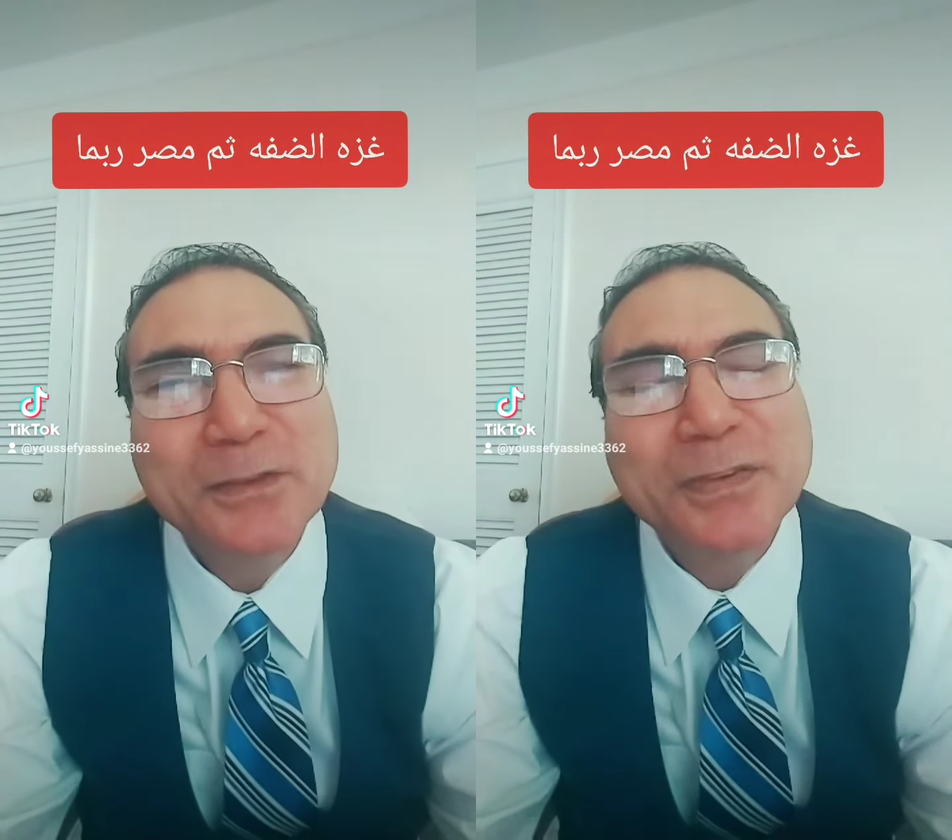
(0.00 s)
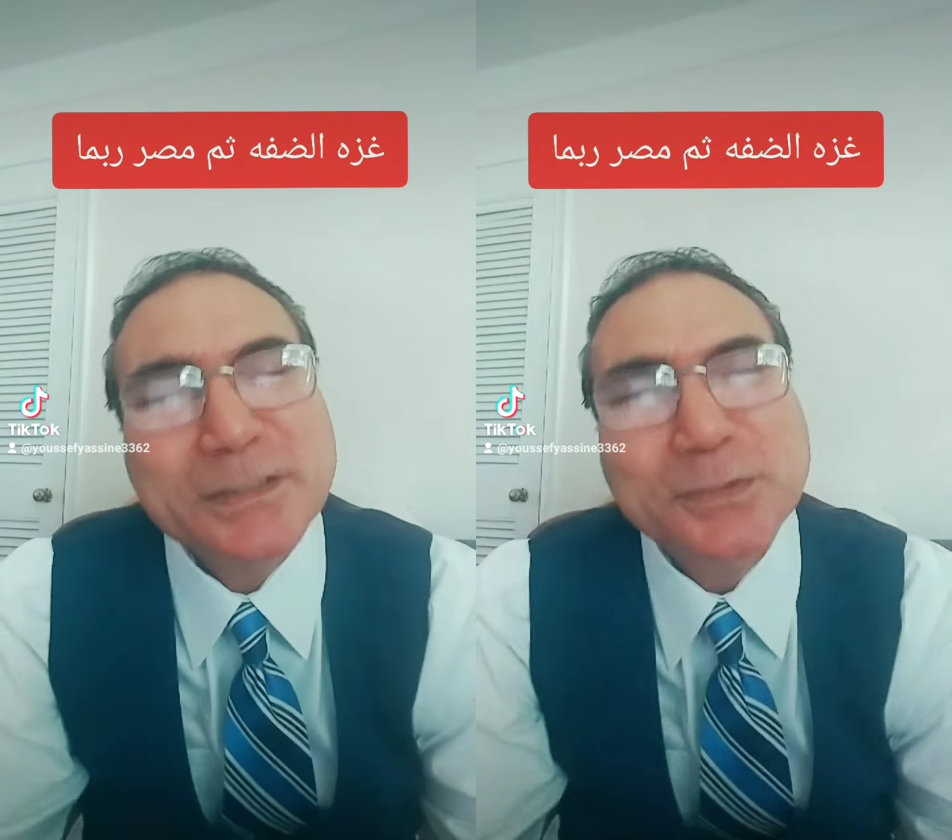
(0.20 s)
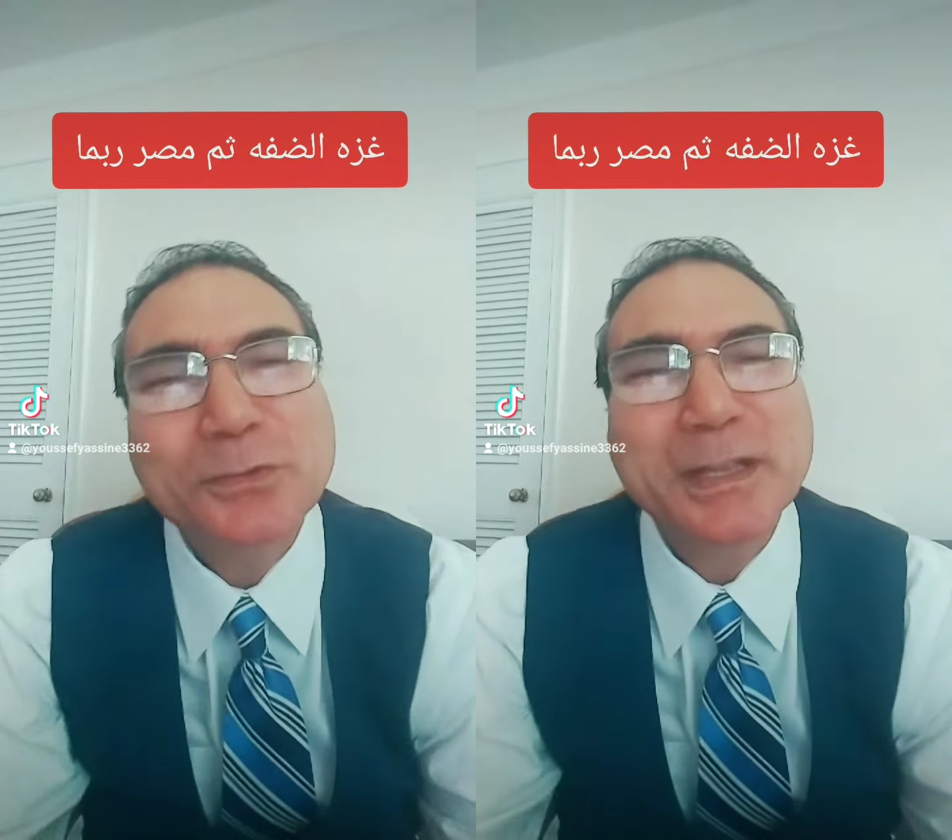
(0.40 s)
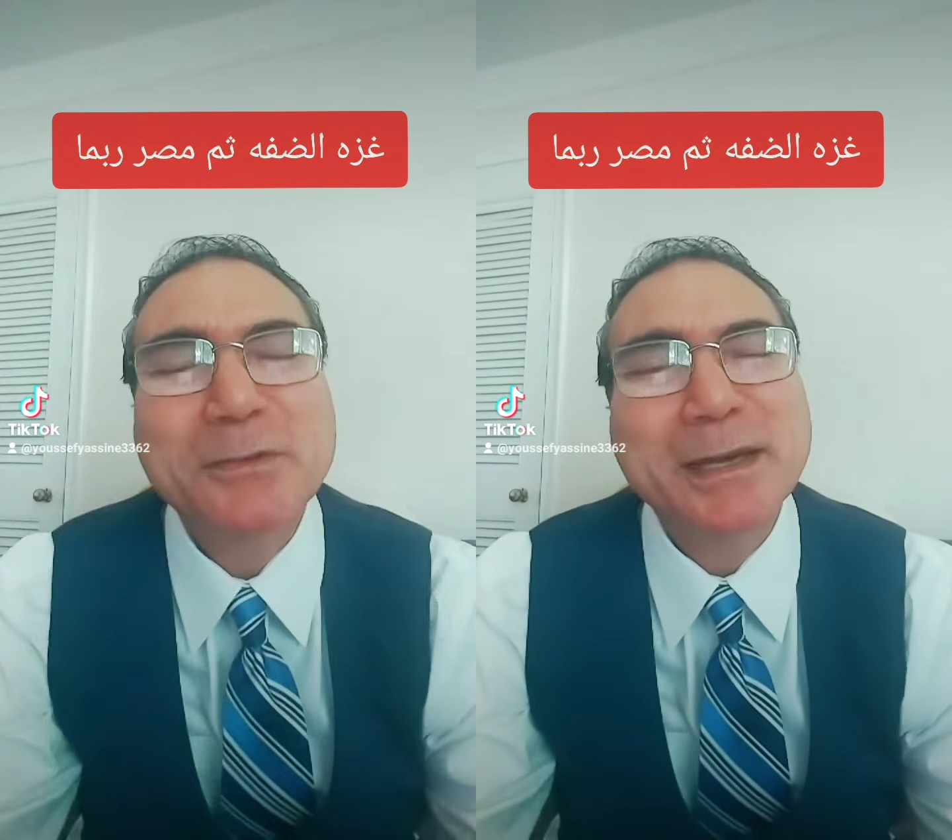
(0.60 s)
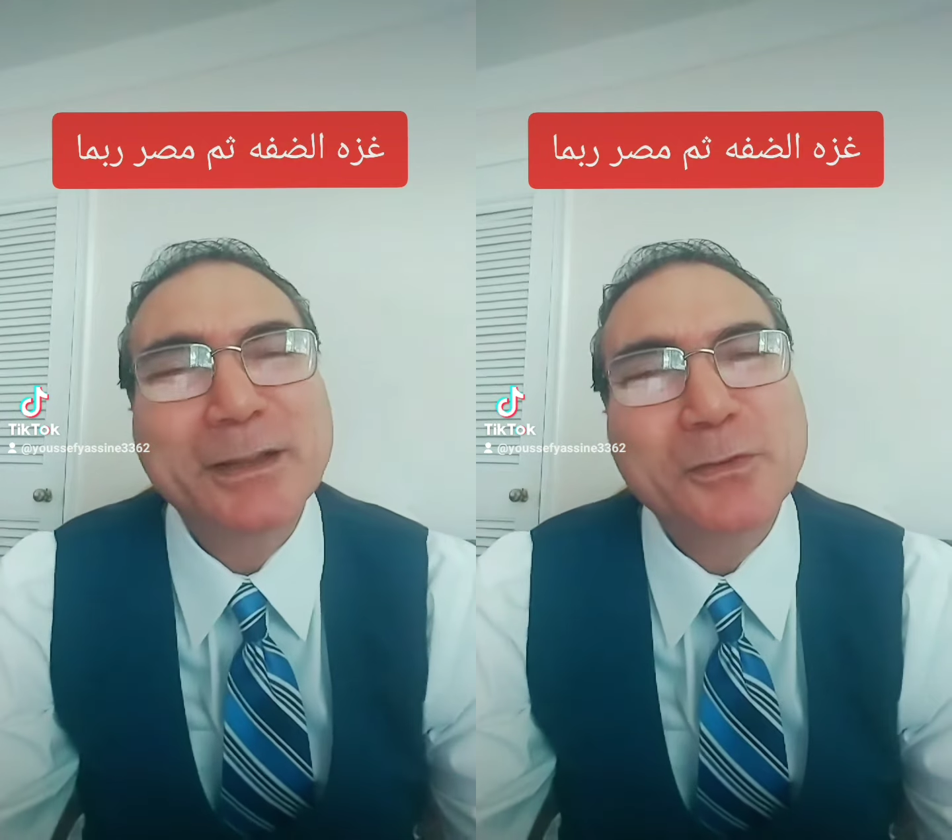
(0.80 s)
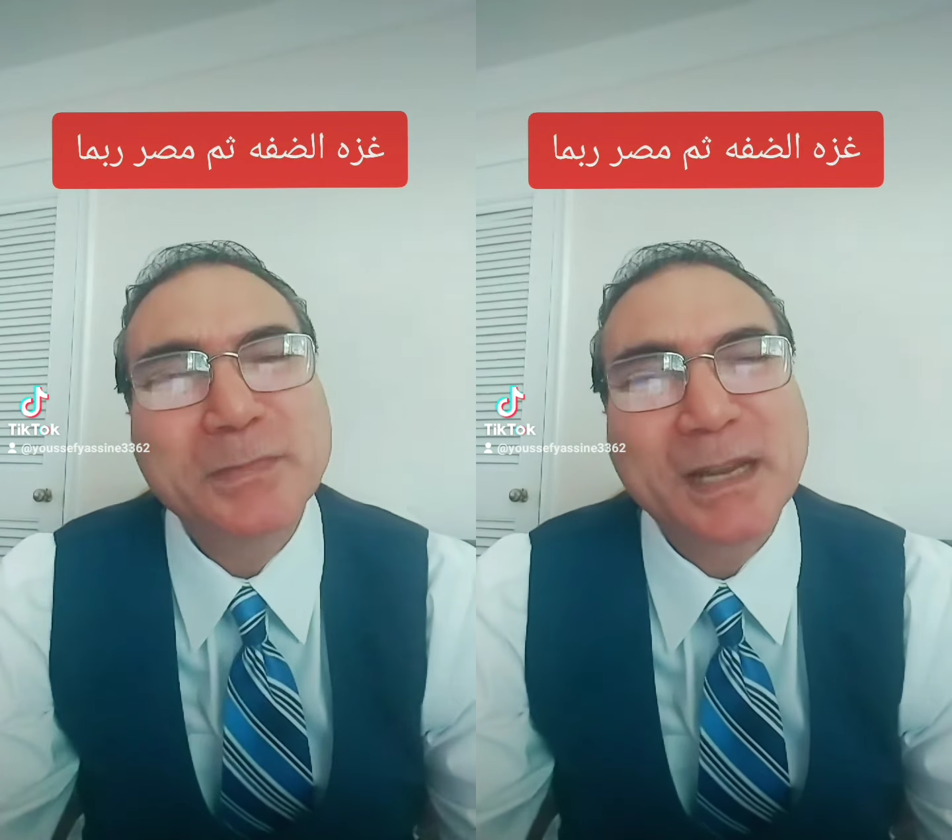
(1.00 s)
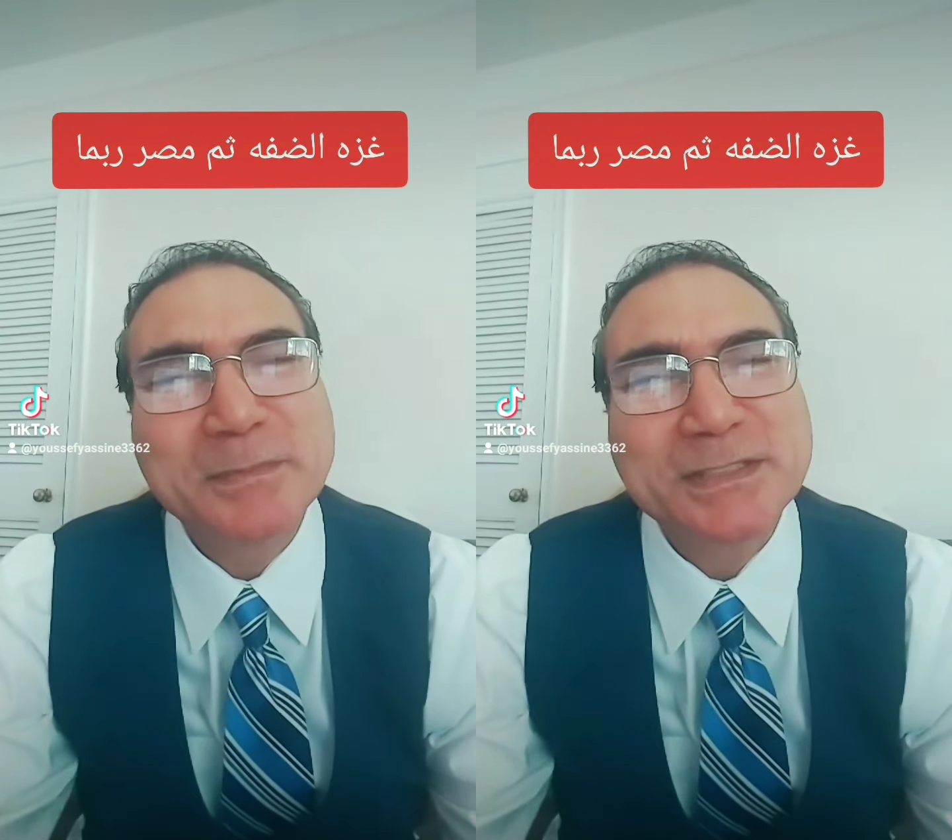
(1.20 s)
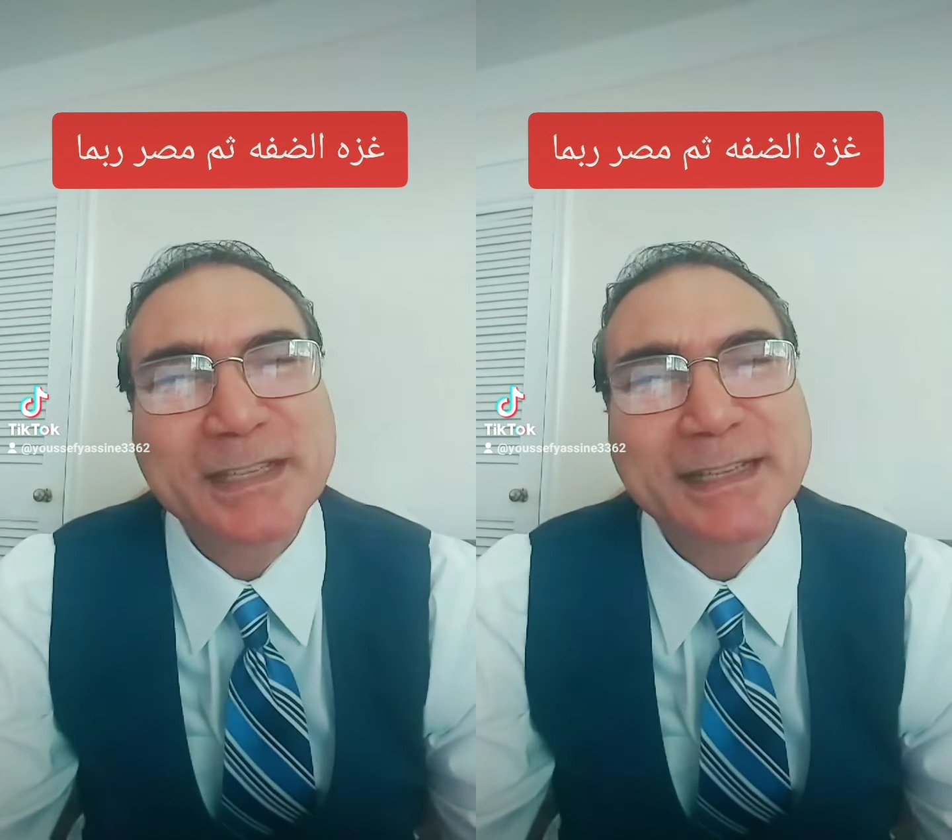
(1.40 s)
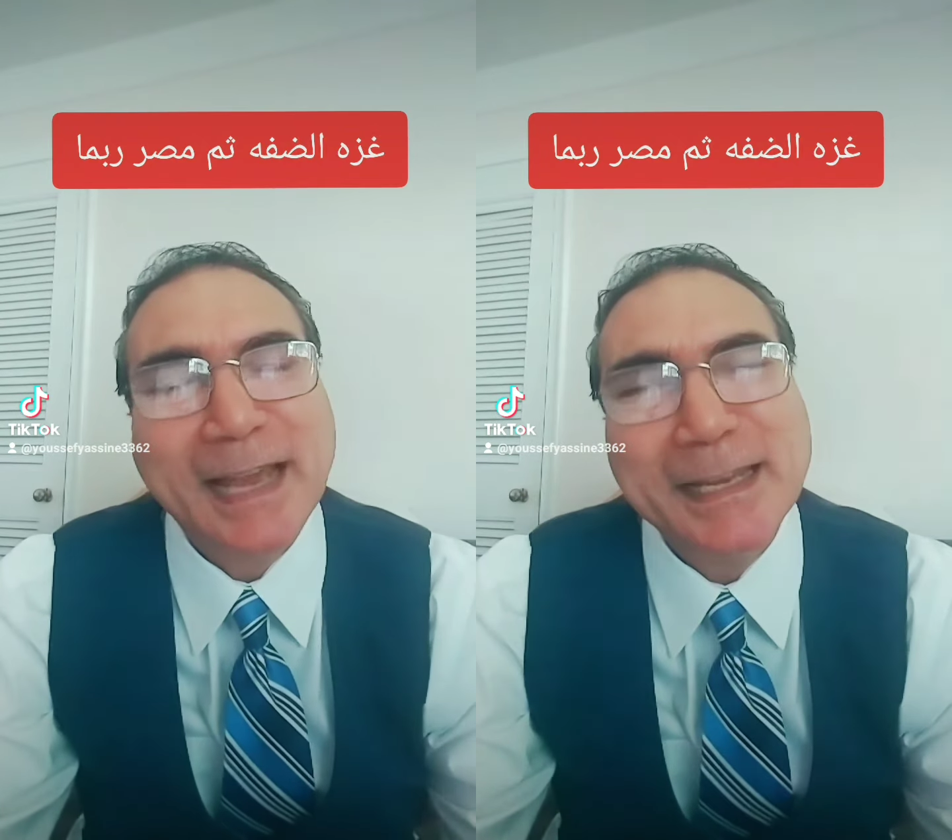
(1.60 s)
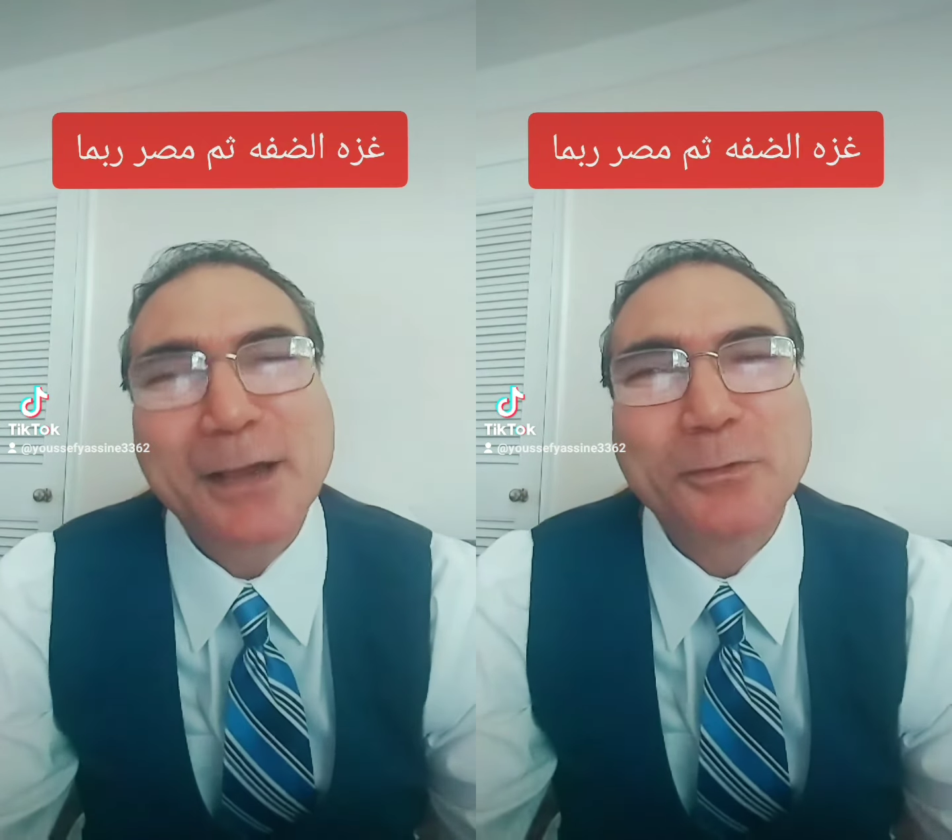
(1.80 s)
فانصروا إخوانكم من المصريين
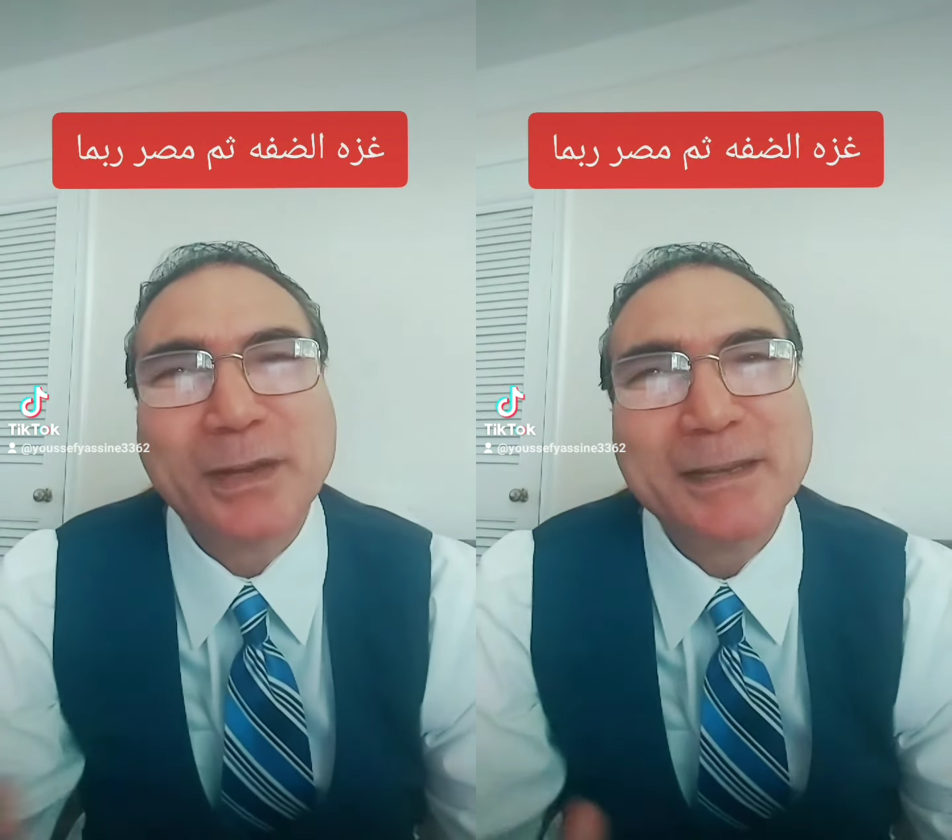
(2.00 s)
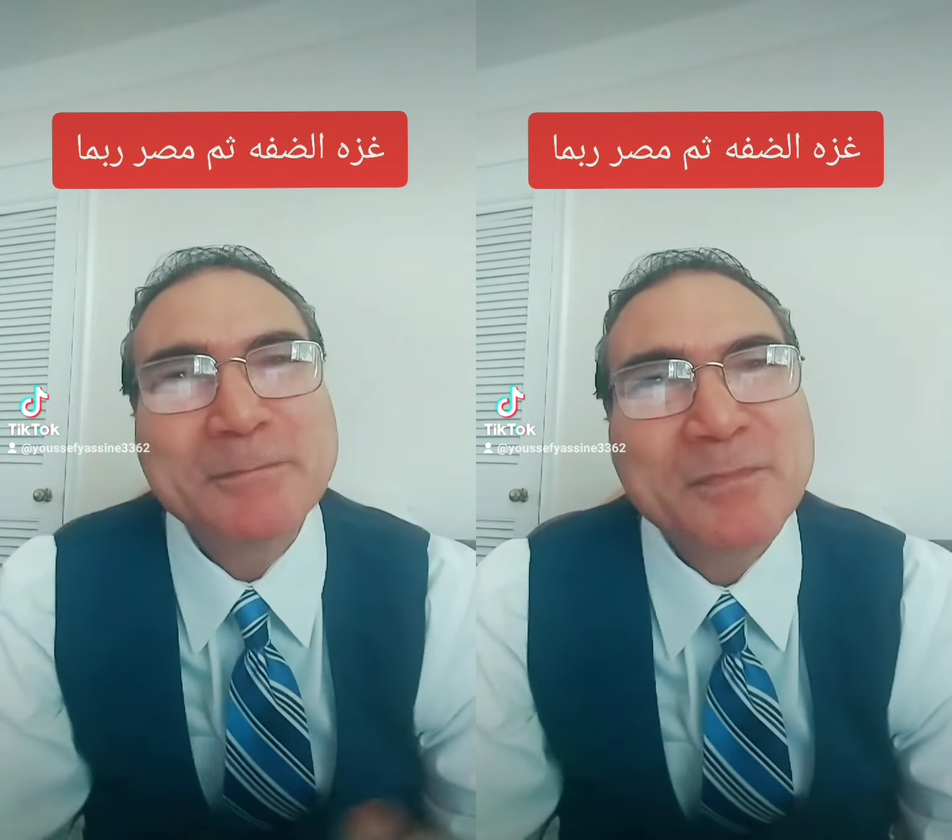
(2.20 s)
على كل